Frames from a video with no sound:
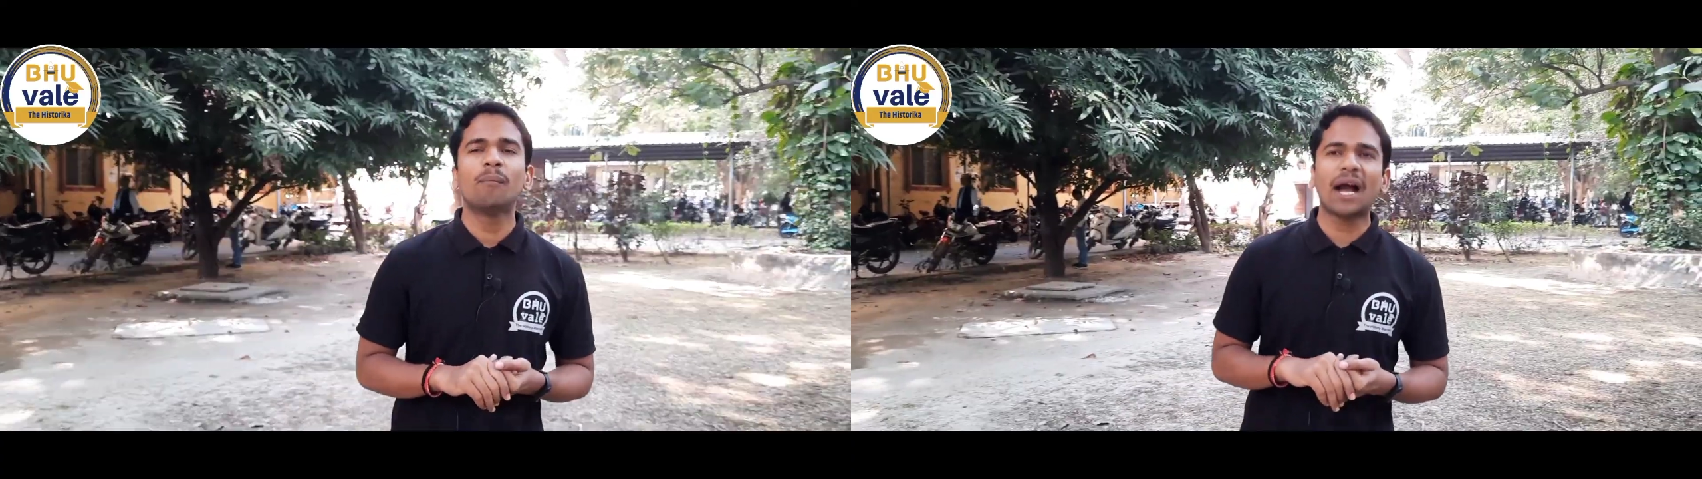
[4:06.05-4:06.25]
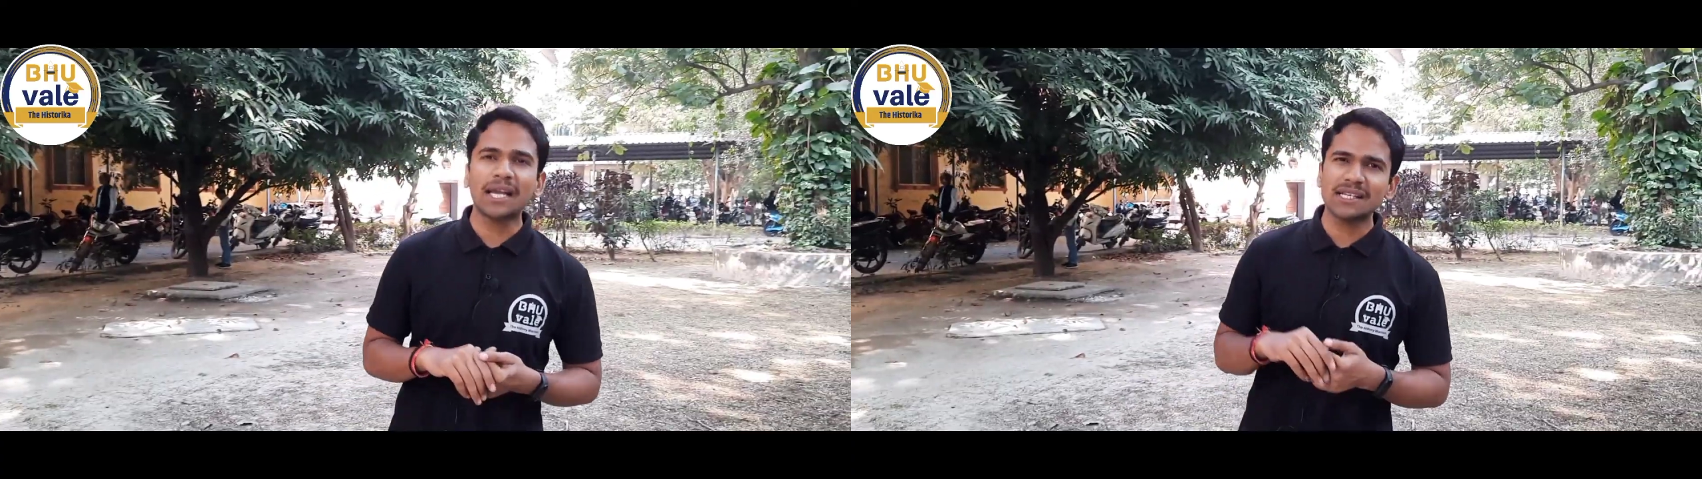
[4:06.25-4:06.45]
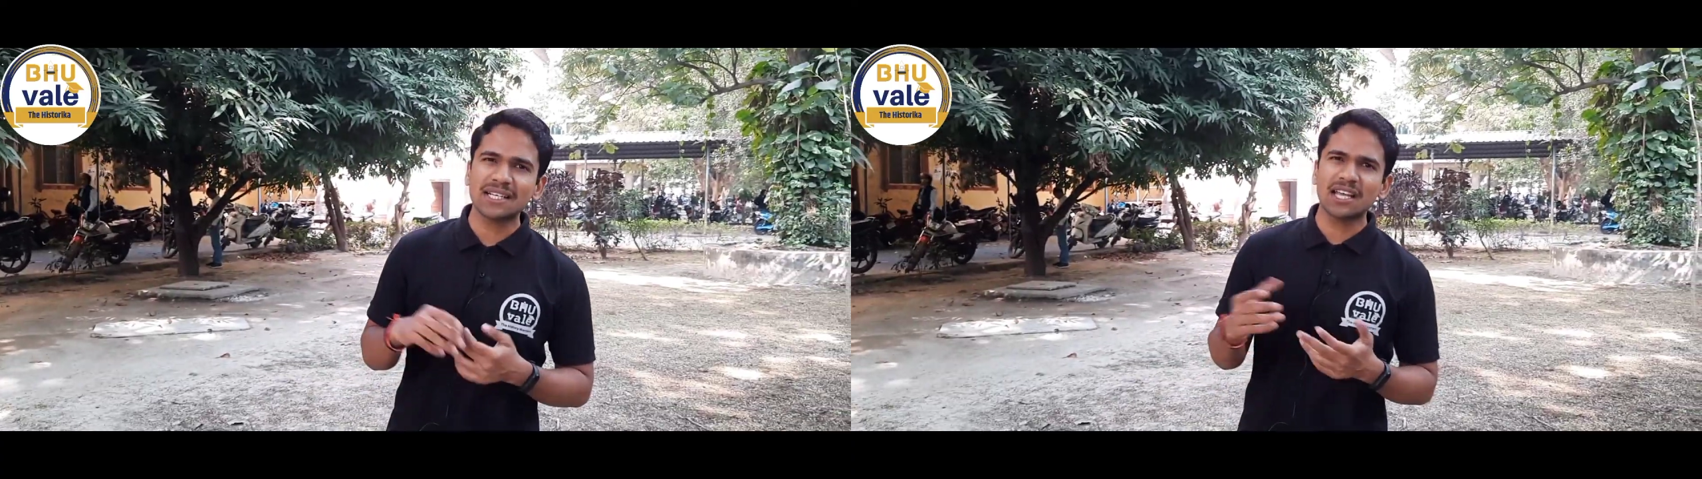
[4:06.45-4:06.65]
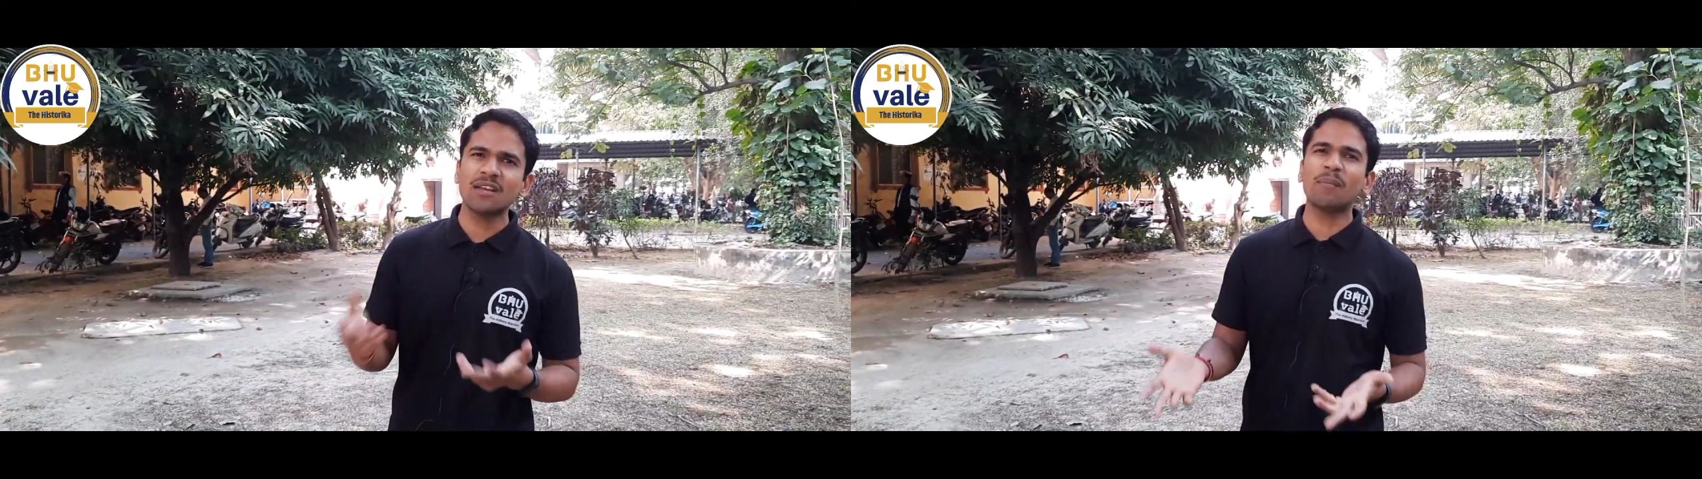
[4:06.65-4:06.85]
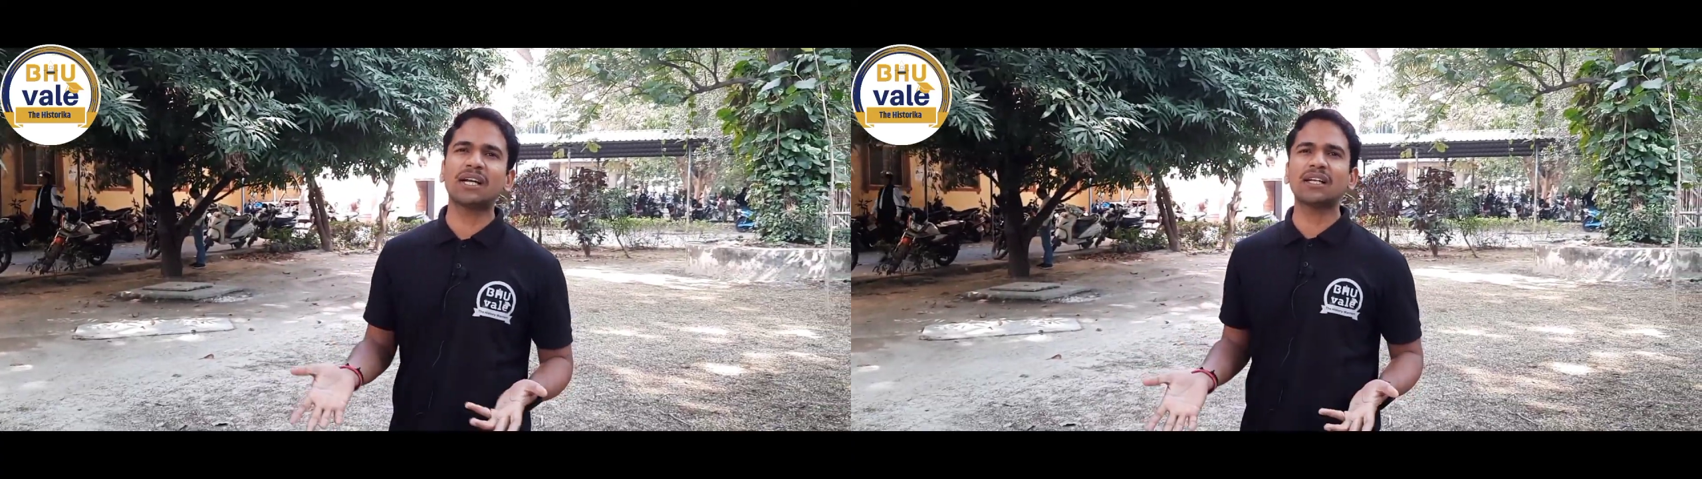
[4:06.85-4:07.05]
बाकी जैसे
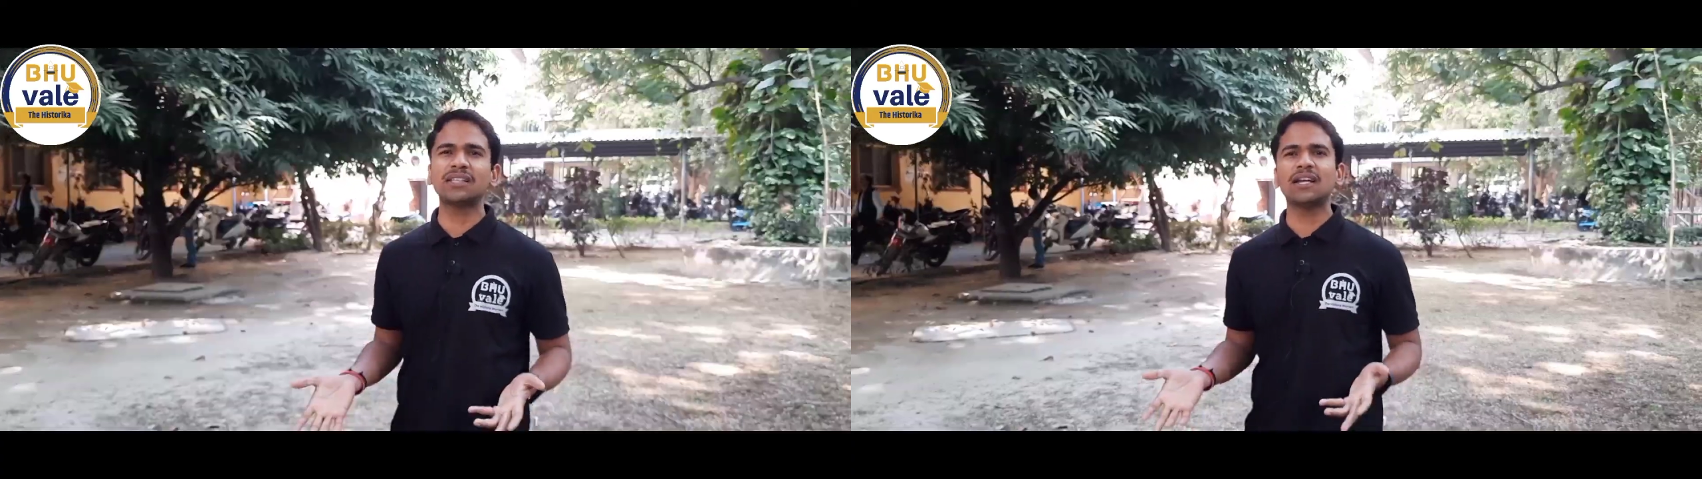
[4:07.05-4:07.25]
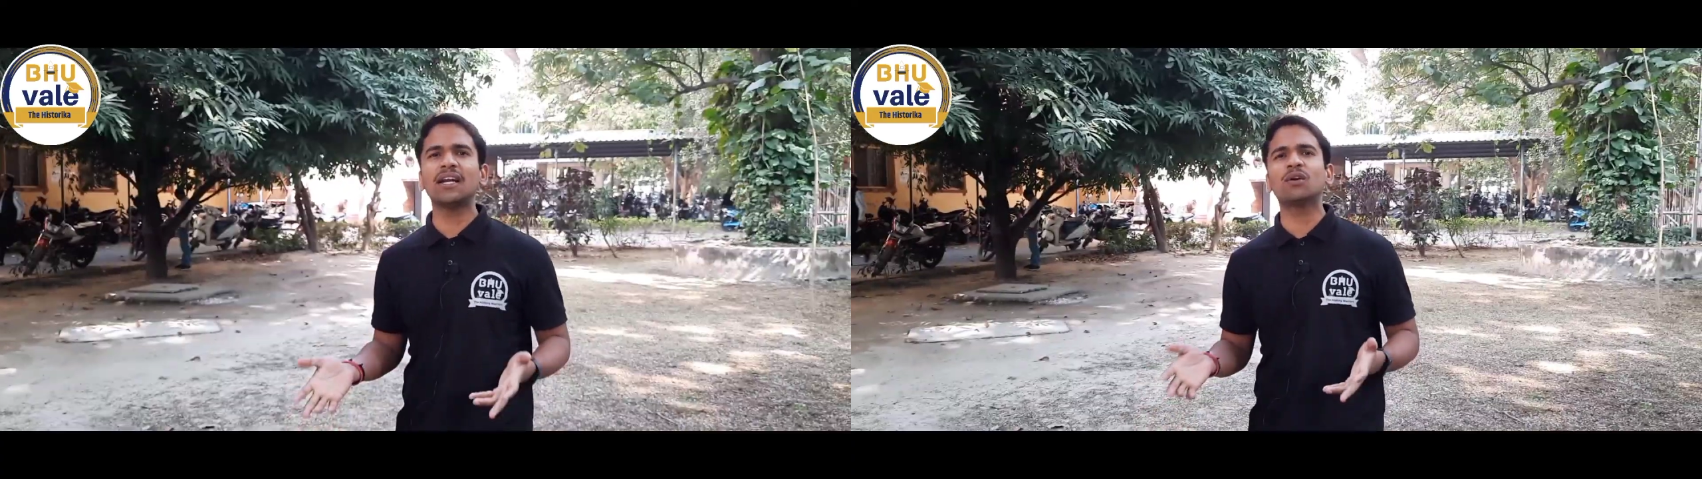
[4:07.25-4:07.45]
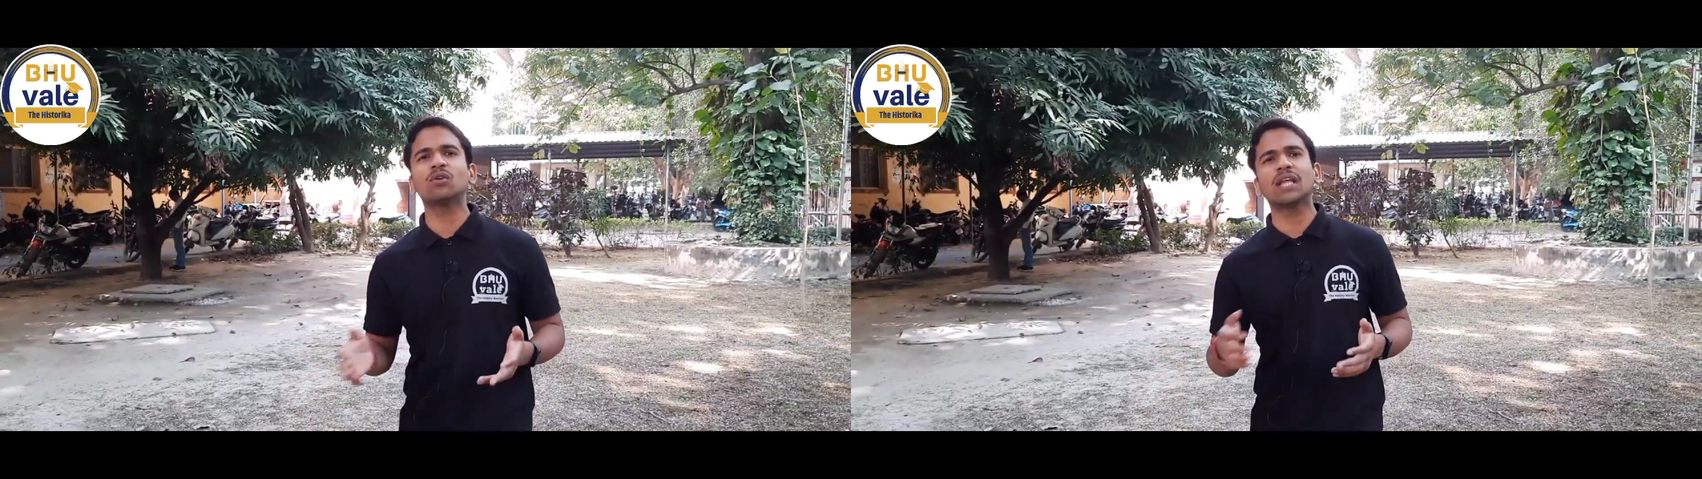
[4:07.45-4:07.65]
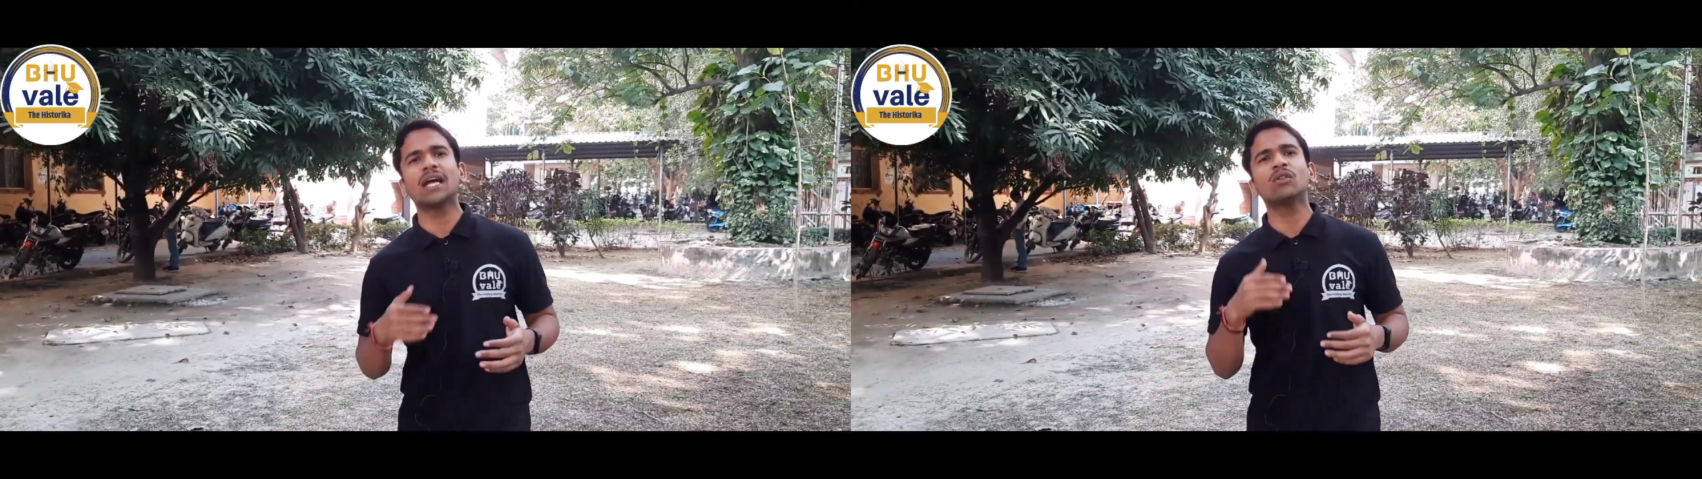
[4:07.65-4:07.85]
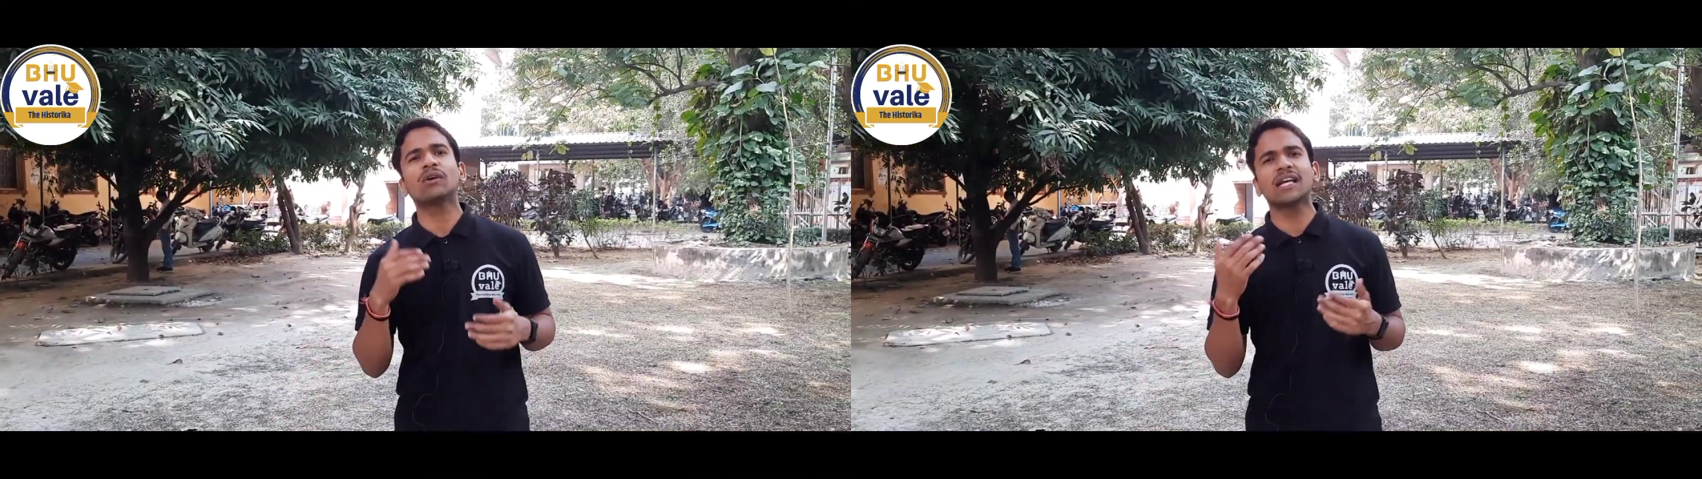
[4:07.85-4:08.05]
ही बटन जनरेट होता
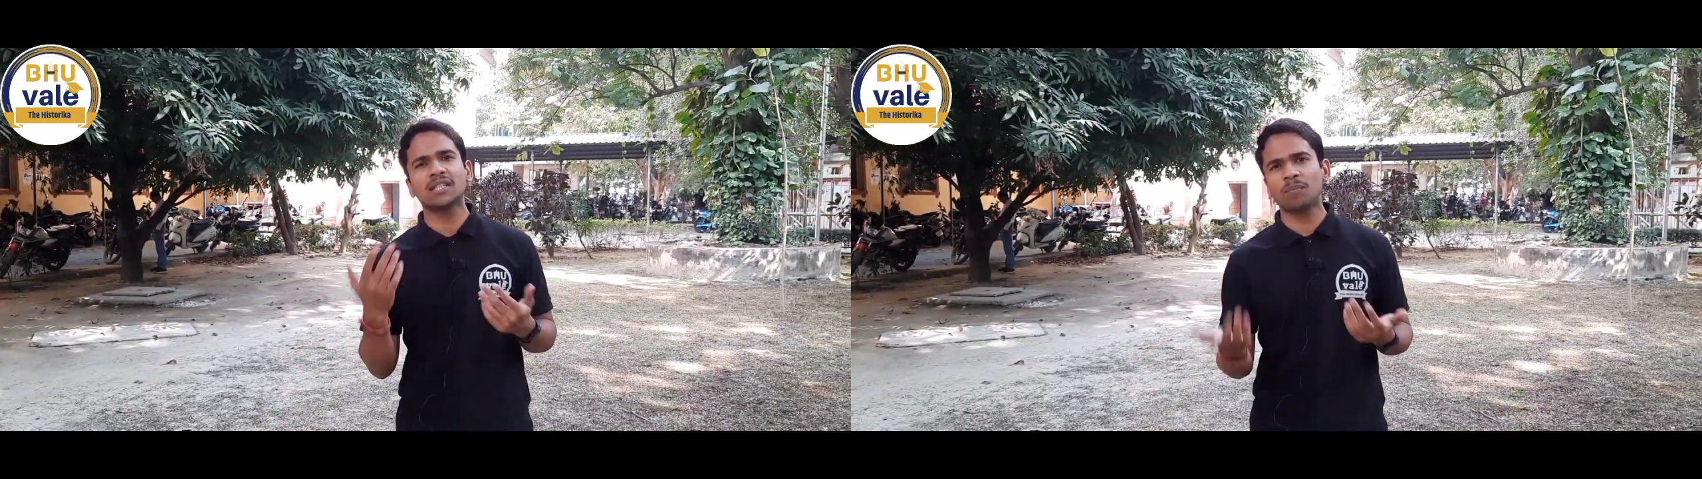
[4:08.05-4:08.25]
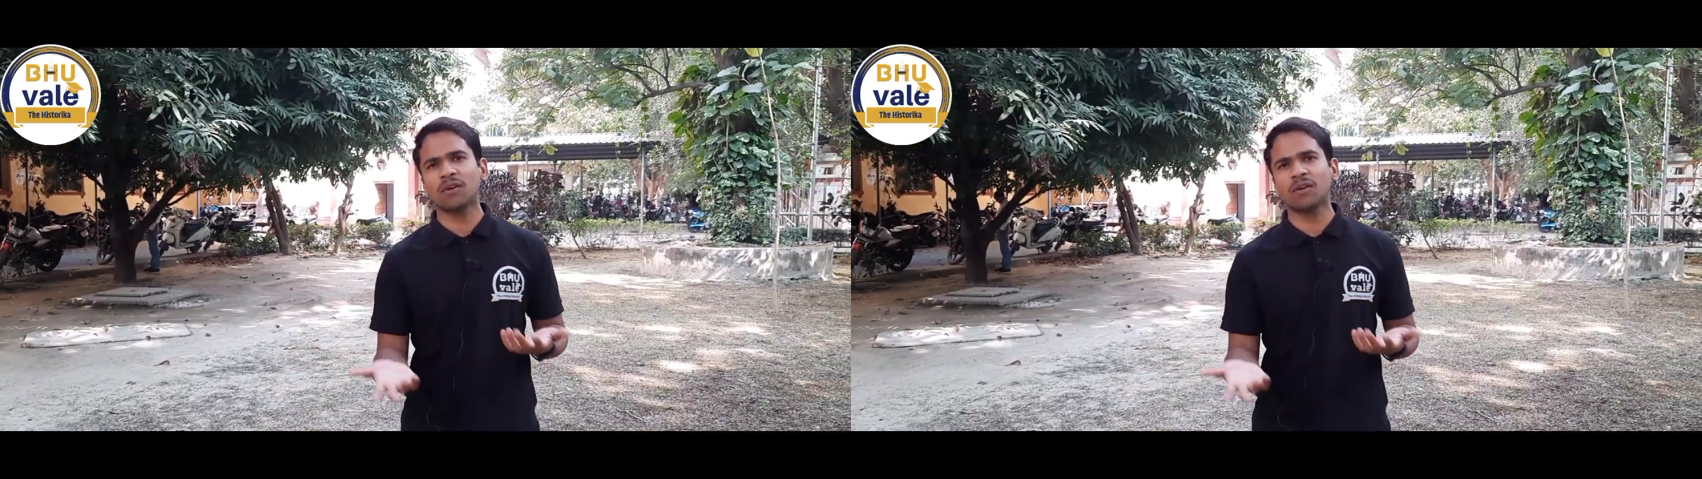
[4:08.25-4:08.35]
है तो कैसे